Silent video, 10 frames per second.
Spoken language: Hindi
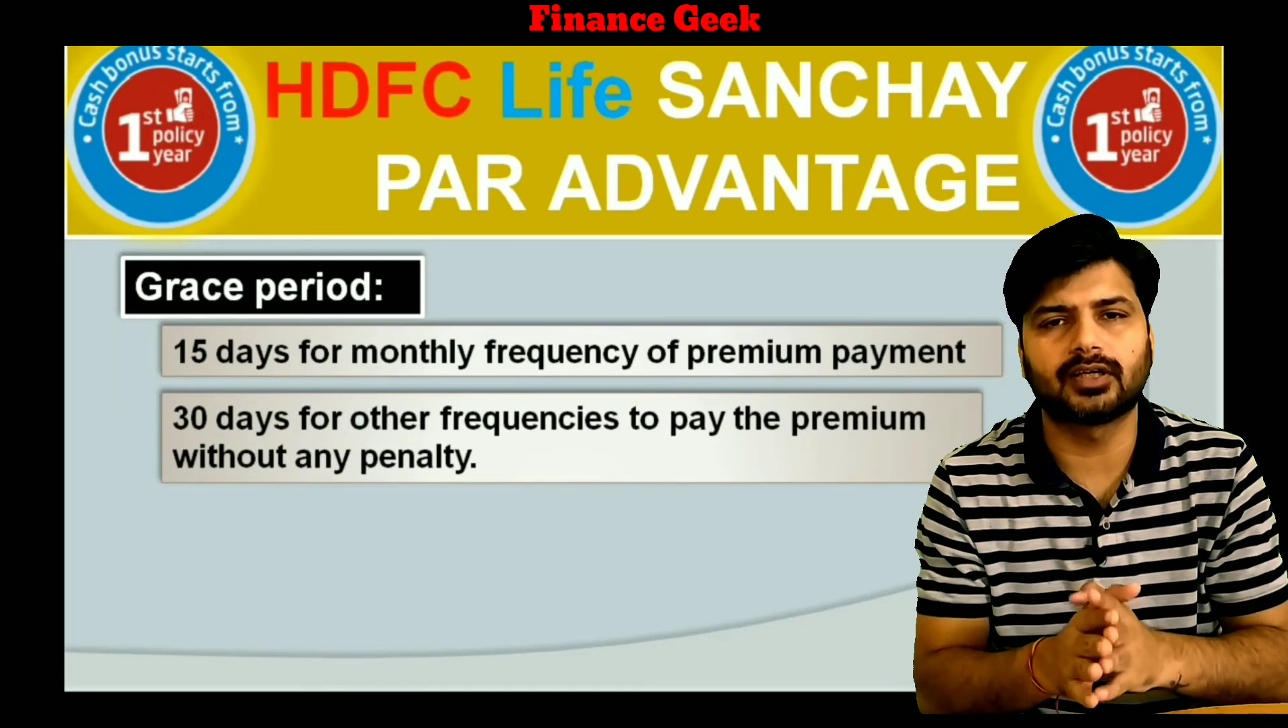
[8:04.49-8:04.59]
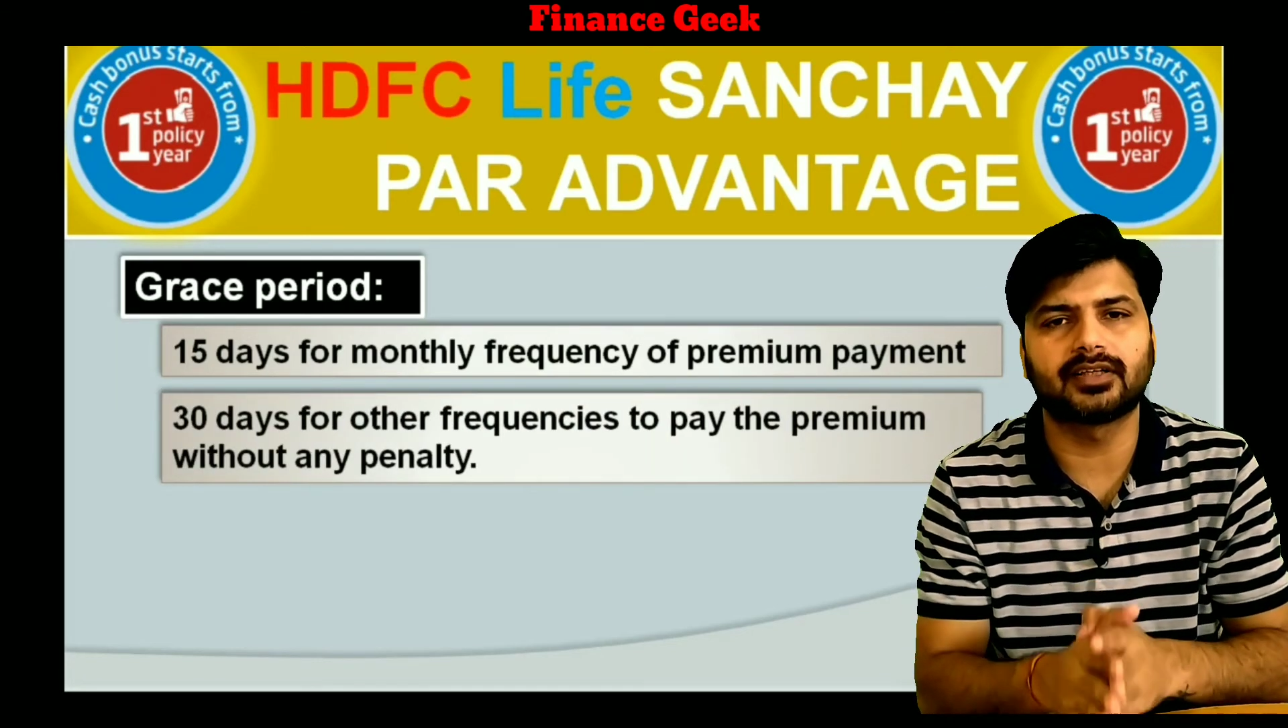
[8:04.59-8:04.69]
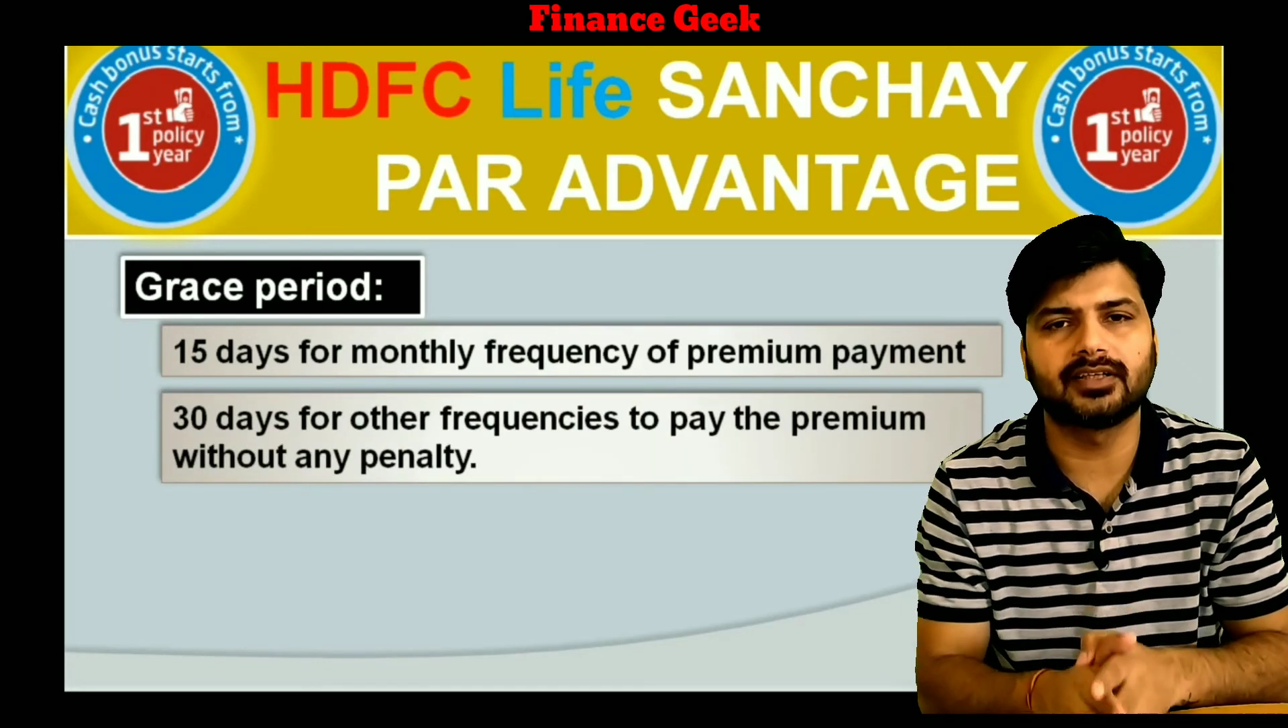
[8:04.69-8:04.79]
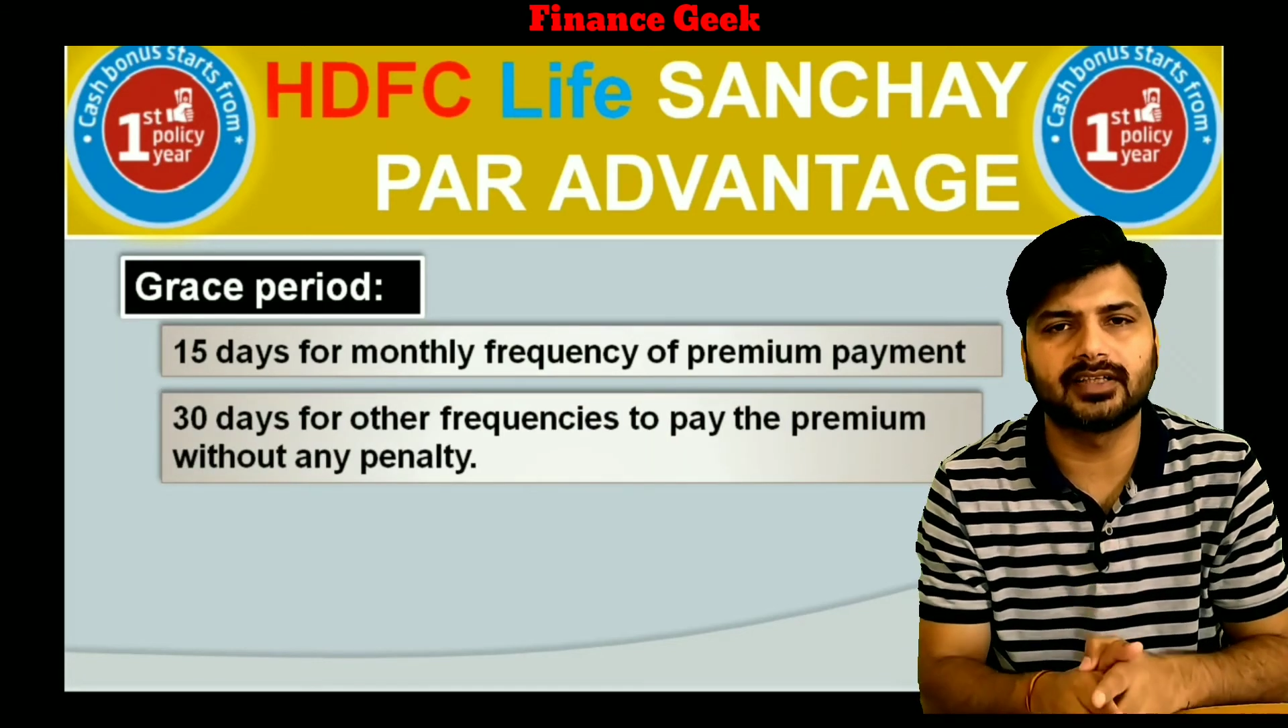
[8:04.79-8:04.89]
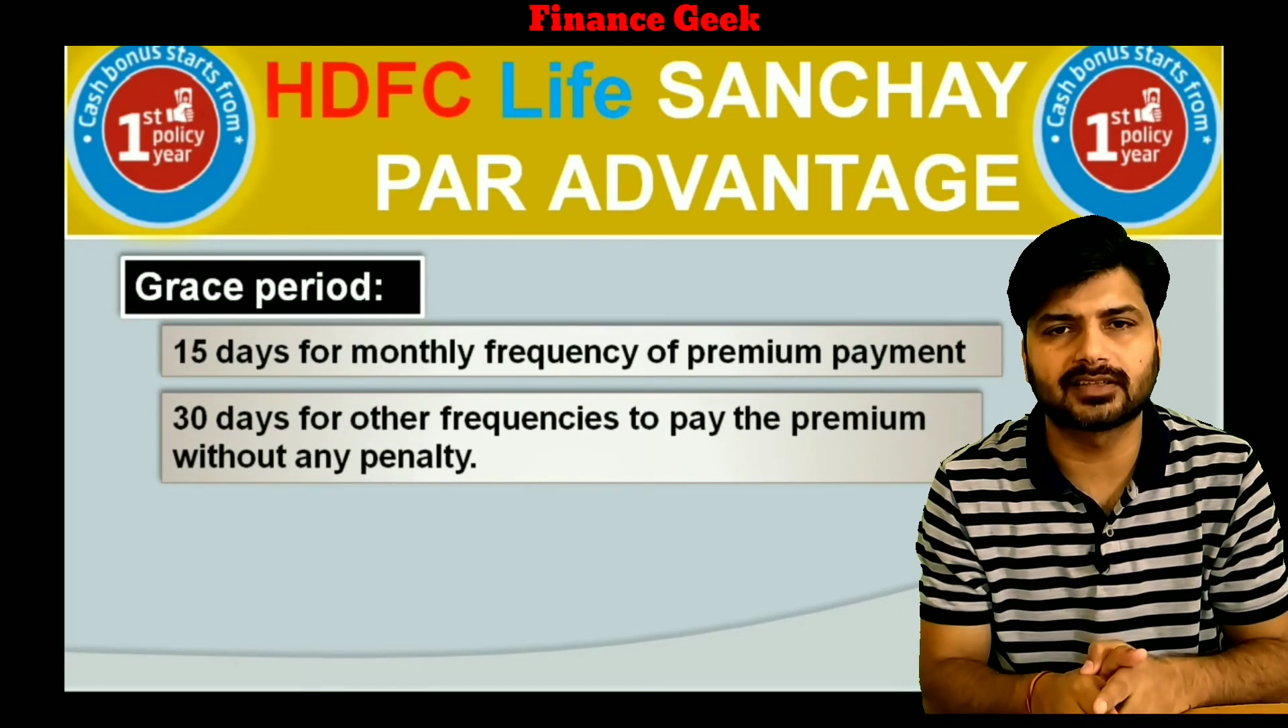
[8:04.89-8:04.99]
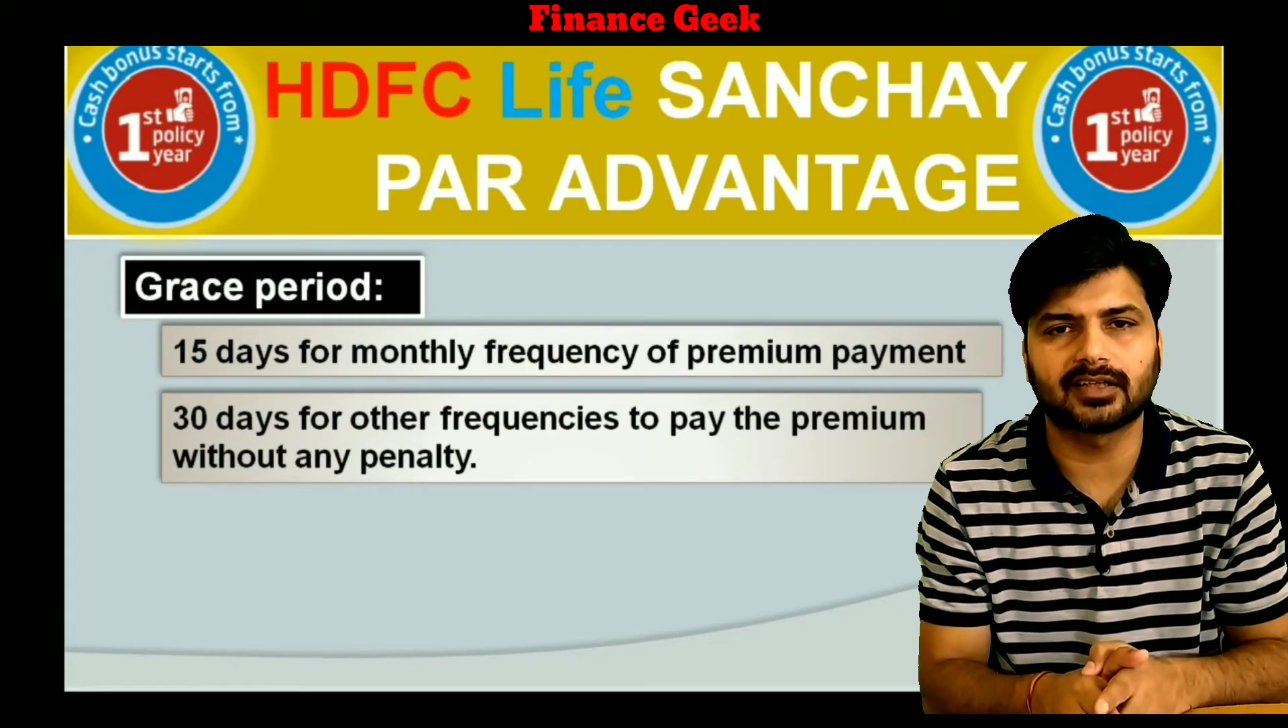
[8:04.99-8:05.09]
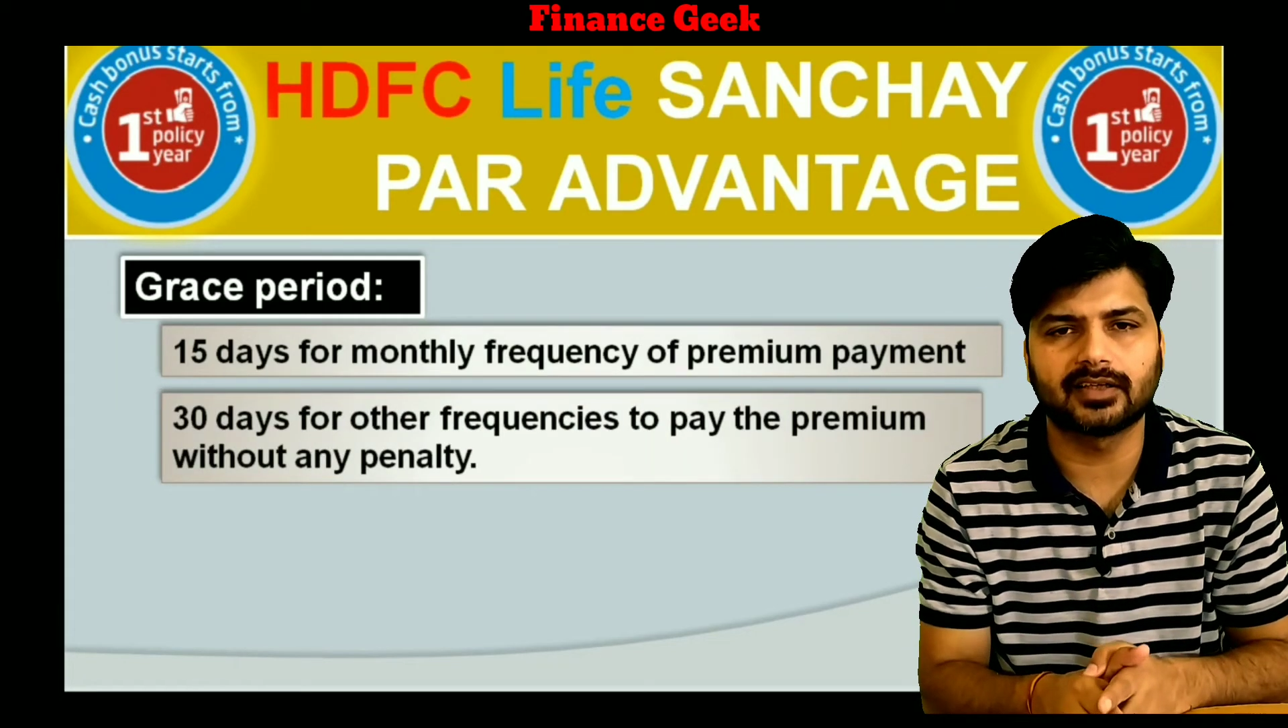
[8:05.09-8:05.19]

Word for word: 30 डेज का